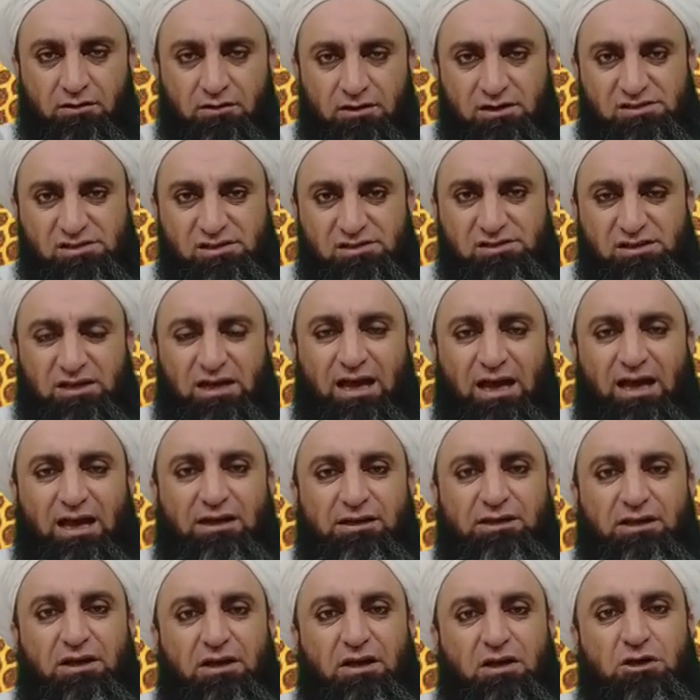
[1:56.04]
कि सिलसिला
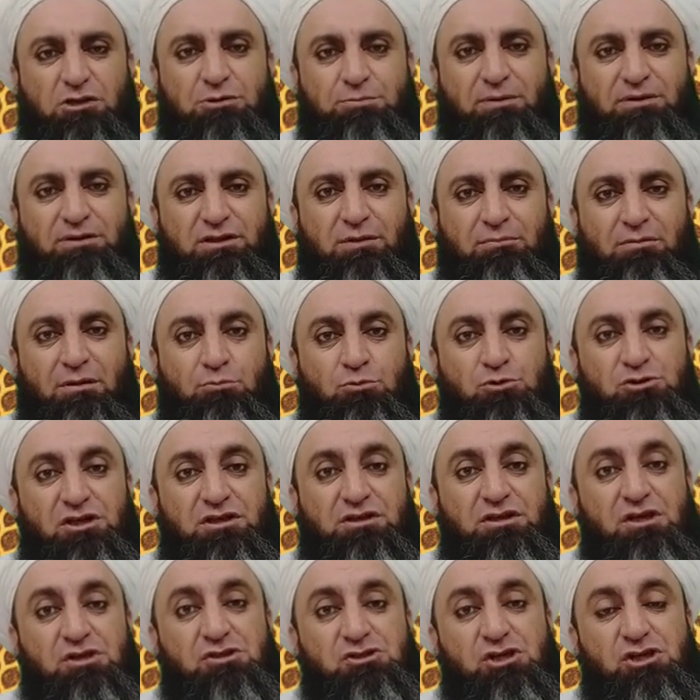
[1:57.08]
आलिया नकशबंदी में मुझे
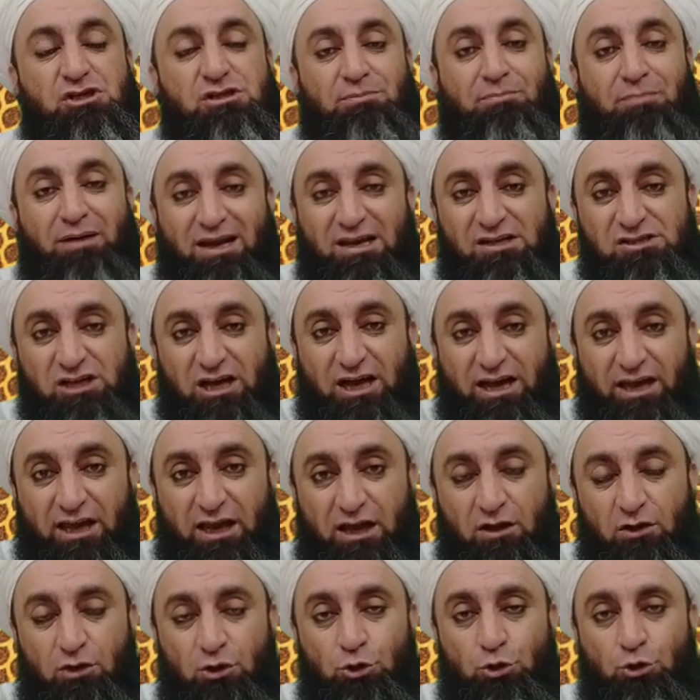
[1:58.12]
ये चीज़ मिल जाए
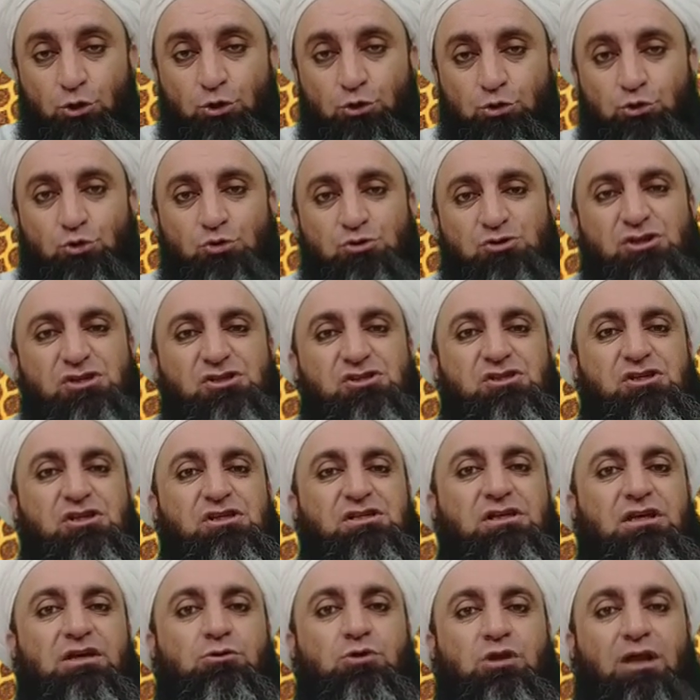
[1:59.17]
तो जिस
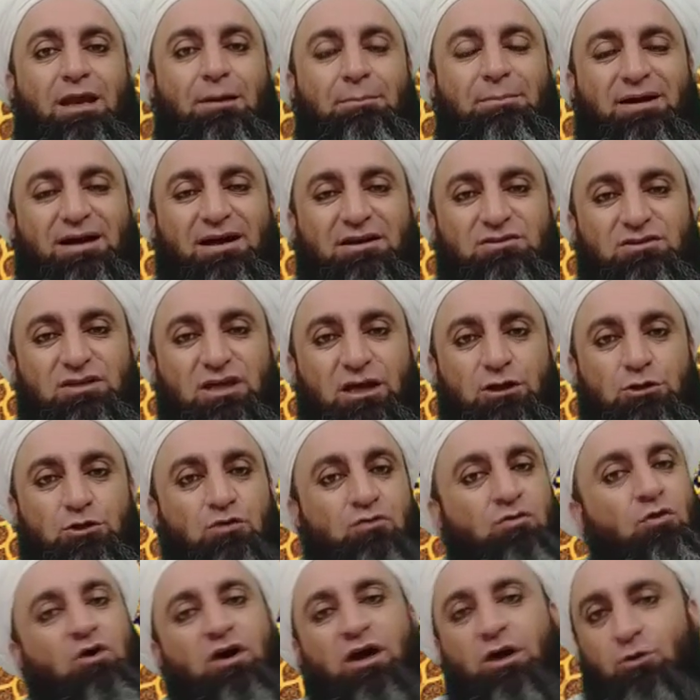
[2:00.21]
चीज़ की तलब करते हैं
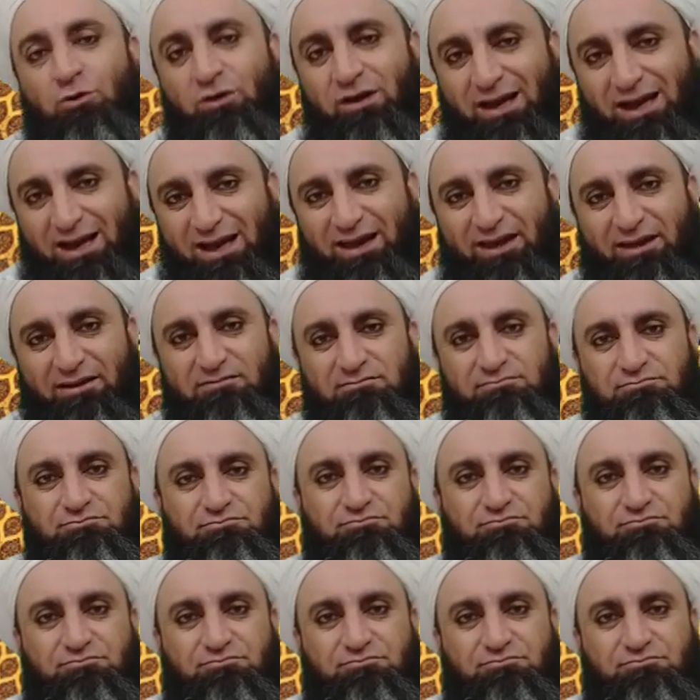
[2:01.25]
तो वो गैरुल्ला है